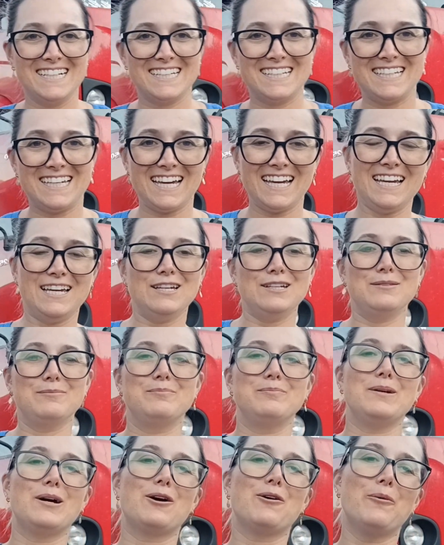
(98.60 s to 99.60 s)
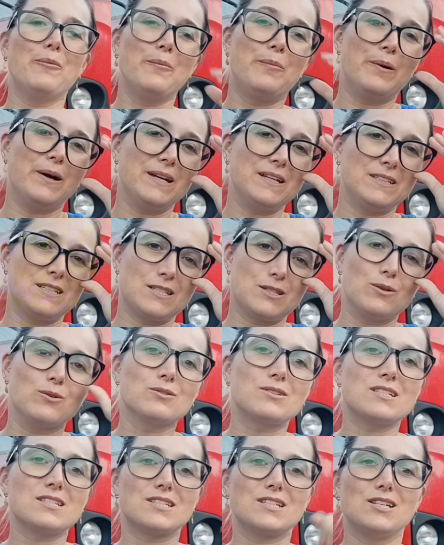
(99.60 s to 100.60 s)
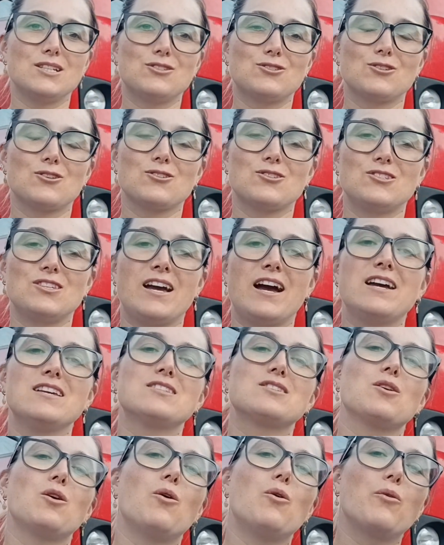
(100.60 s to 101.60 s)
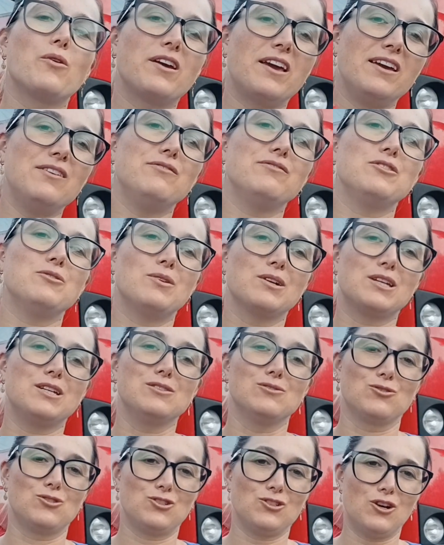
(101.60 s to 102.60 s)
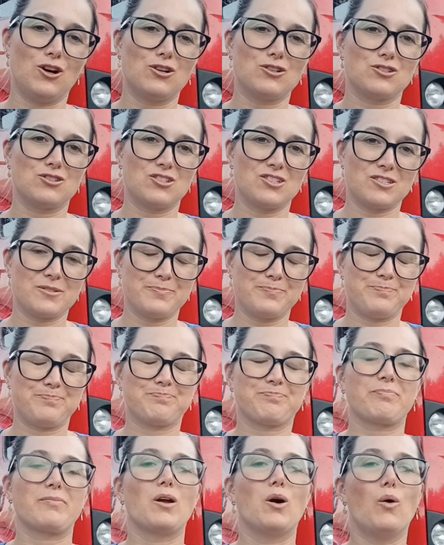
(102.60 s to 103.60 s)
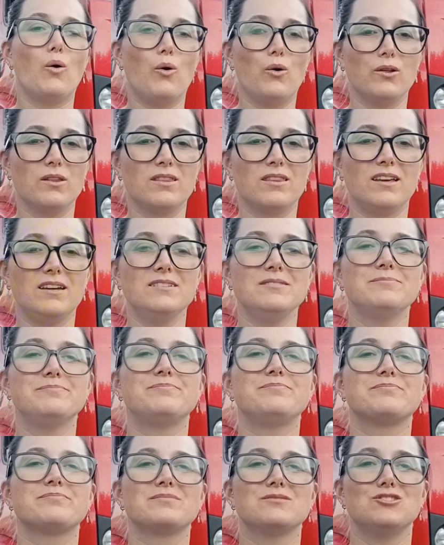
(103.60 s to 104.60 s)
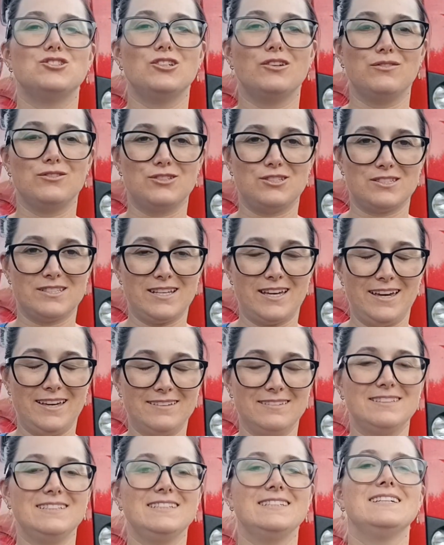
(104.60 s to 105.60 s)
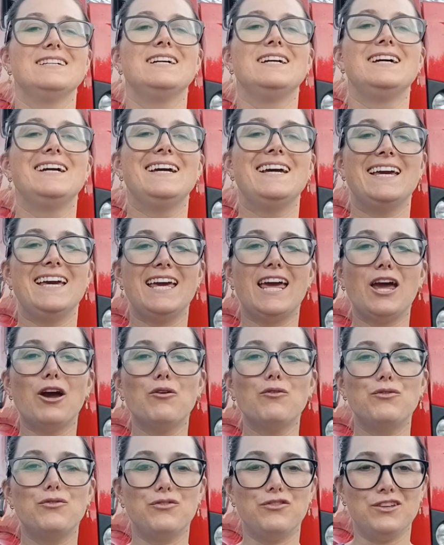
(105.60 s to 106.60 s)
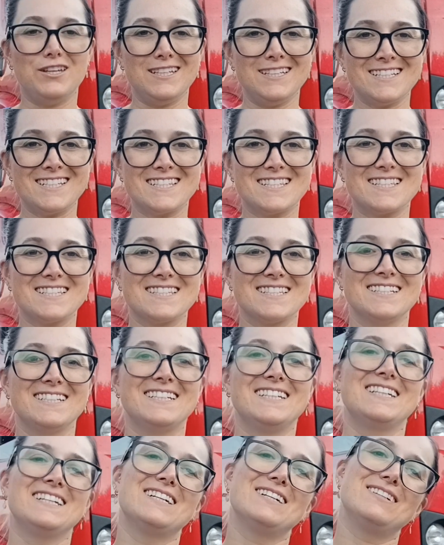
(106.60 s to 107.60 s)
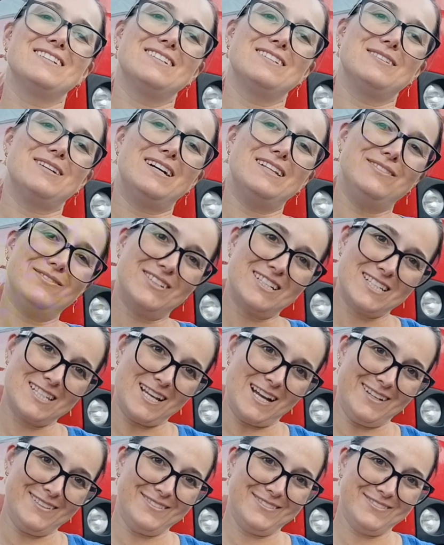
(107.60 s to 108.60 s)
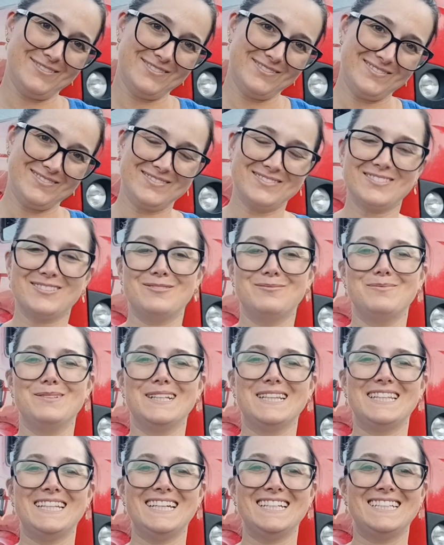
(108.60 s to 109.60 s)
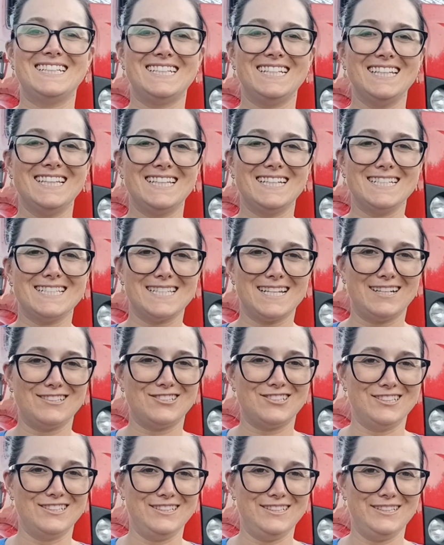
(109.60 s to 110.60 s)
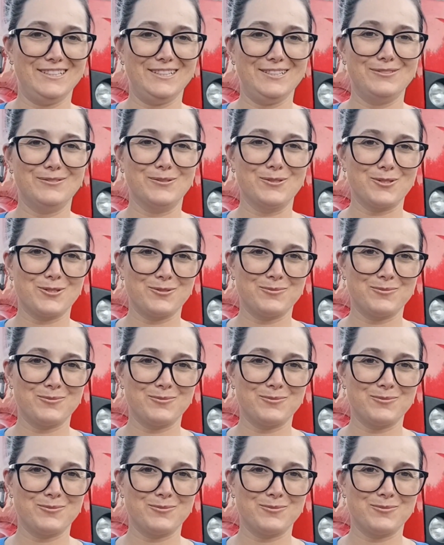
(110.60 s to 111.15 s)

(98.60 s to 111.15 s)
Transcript: Quem me acompanha nas outras redes sociais ou quem viu aqui nos shorts, ontem, dia 27, eu fiz aniversário. Completei 37 aninhos.